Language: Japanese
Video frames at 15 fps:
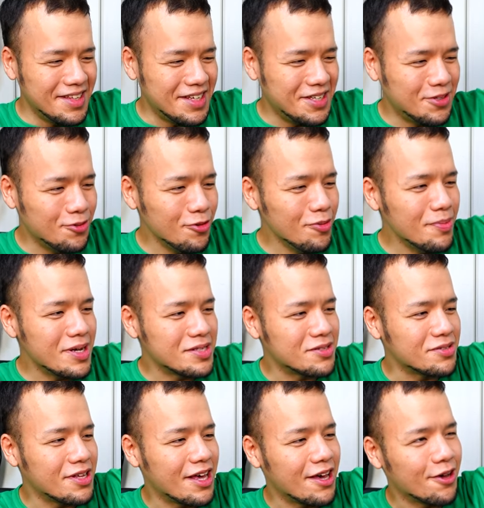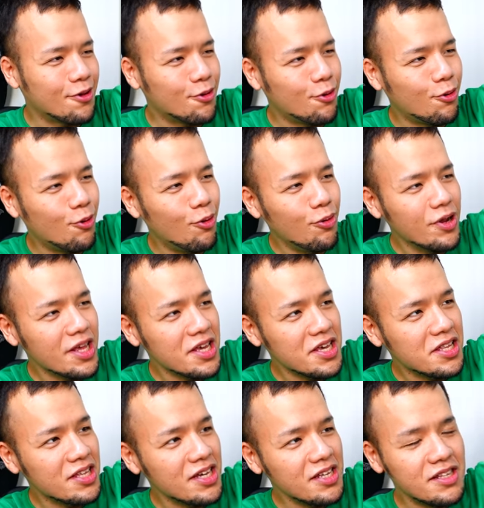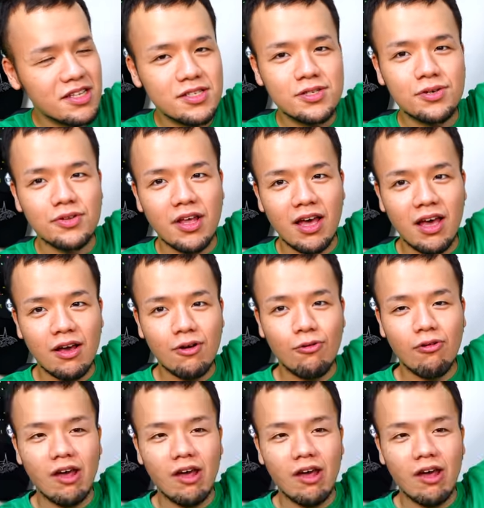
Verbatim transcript: で、ひとまずね、これ行きたいんですよね。こ